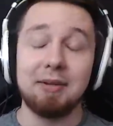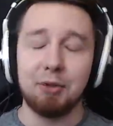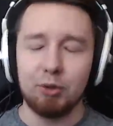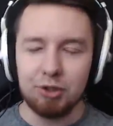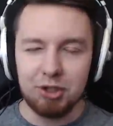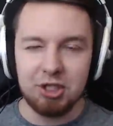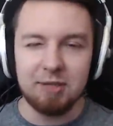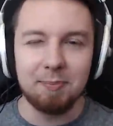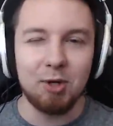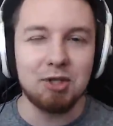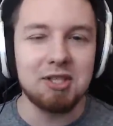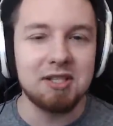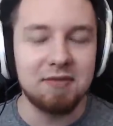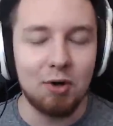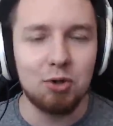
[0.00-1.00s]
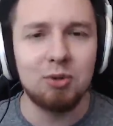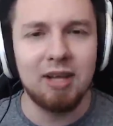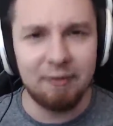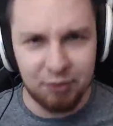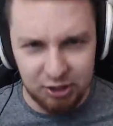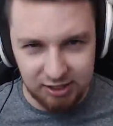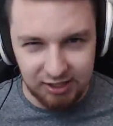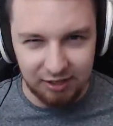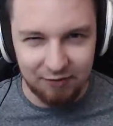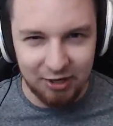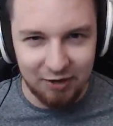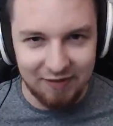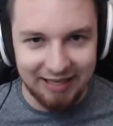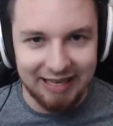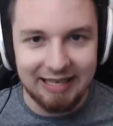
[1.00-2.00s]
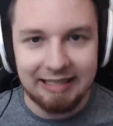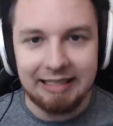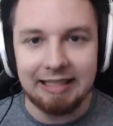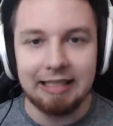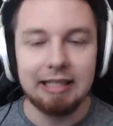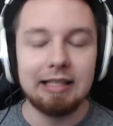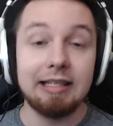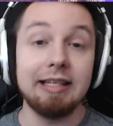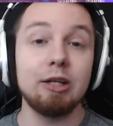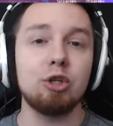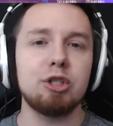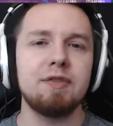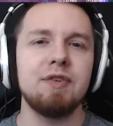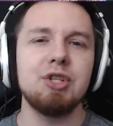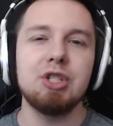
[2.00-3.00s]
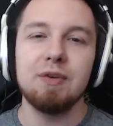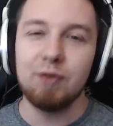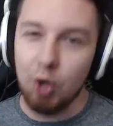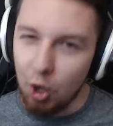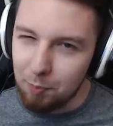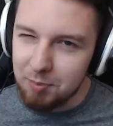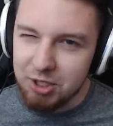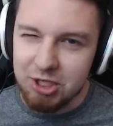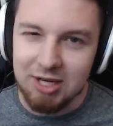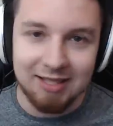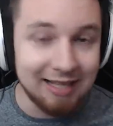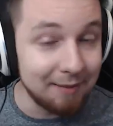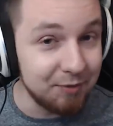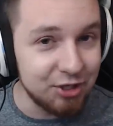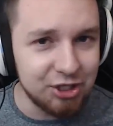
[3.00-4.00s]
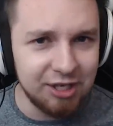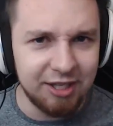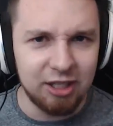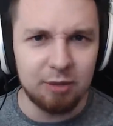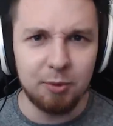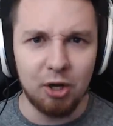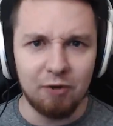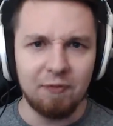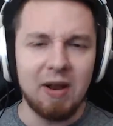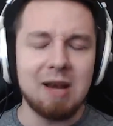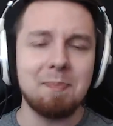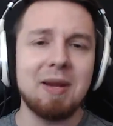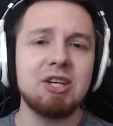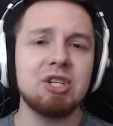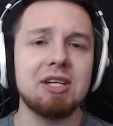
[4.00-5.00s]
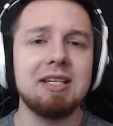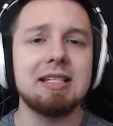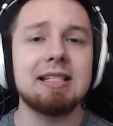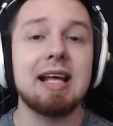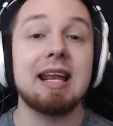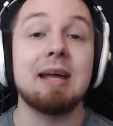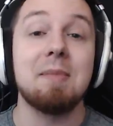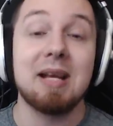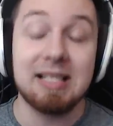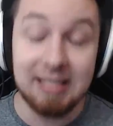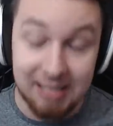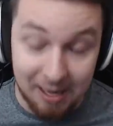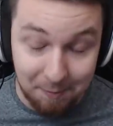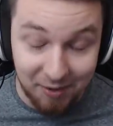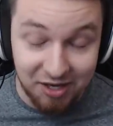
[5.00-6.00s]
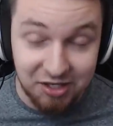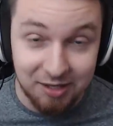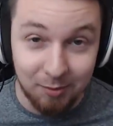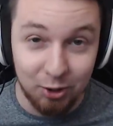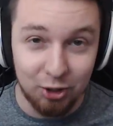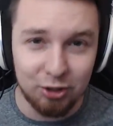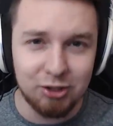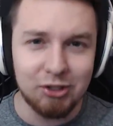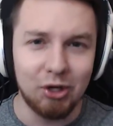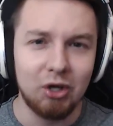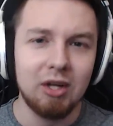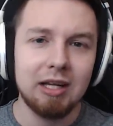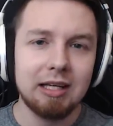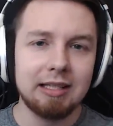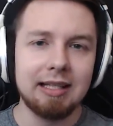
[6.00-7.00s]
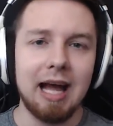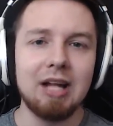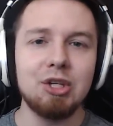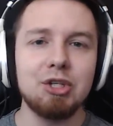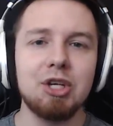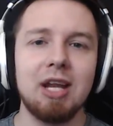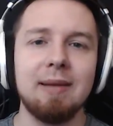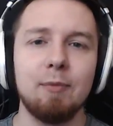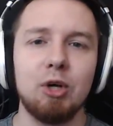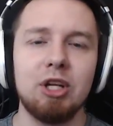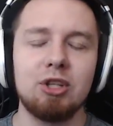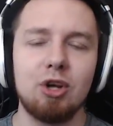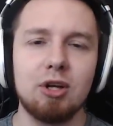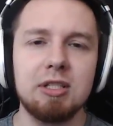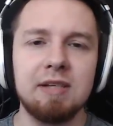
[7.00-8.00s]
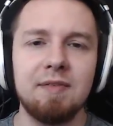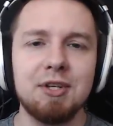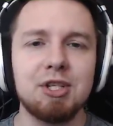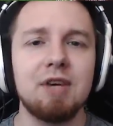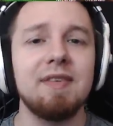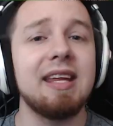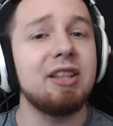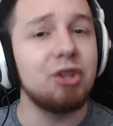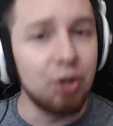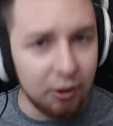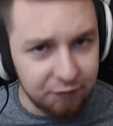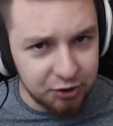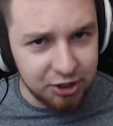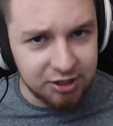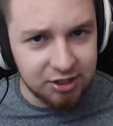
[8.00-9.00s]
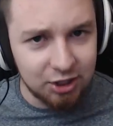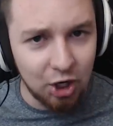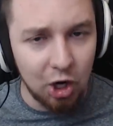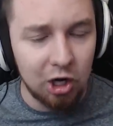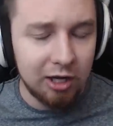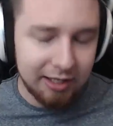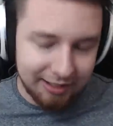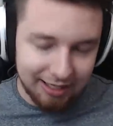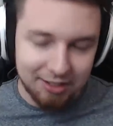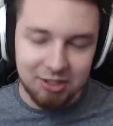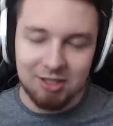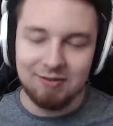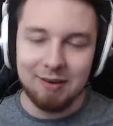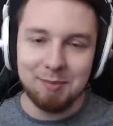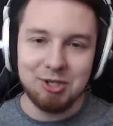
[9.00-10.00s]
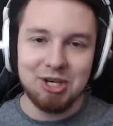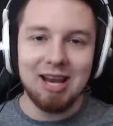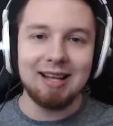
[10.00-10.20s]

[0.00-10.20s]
MANO 3% zwrotu na wszystkie fajowe gierki. Link oczywiście w opisie, tam też link do mojego fanpage'a, Instagrama, zapraszam gorąco. Na dzisiaj moi drodzy widzowie to wszystko, ja się z wami